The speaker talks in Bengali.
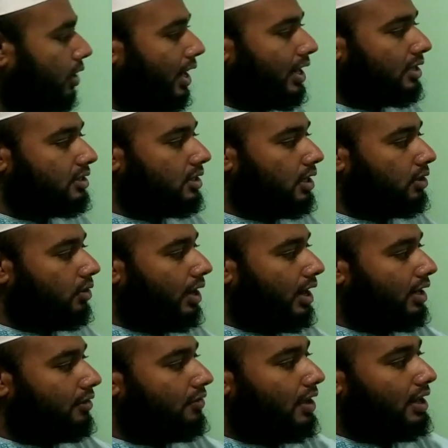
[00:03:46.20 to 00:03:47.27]
গ্রেট
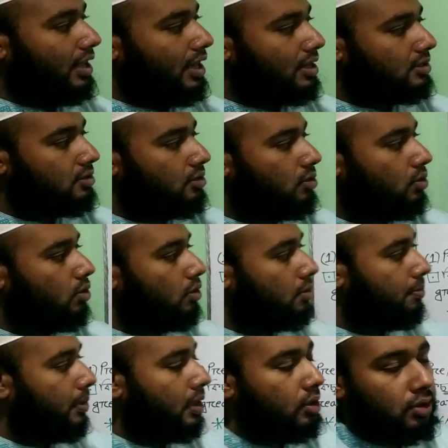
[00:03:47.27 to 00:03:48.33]
রিনোয়েন্ট ভেরিয়াস গুড
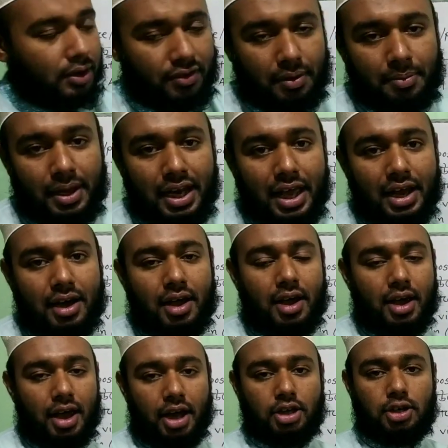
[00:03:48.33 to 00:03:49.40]
পিওর ফ্যামিলিয়ার
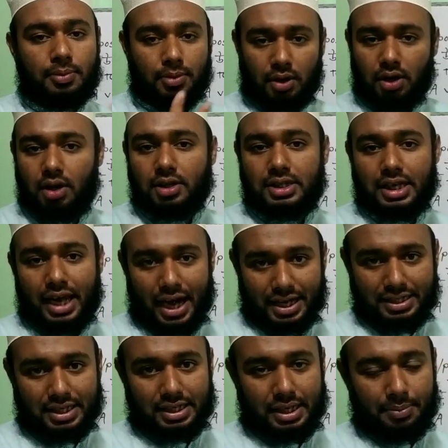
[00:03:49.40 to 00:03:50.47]
এই শব্দগুলো হচ্ছে কি
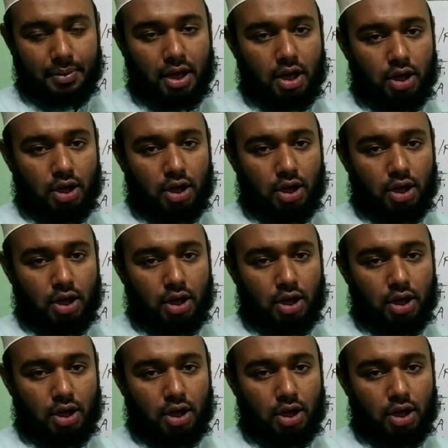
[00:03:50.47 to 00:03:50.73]
অ্যাডজেক্টিভ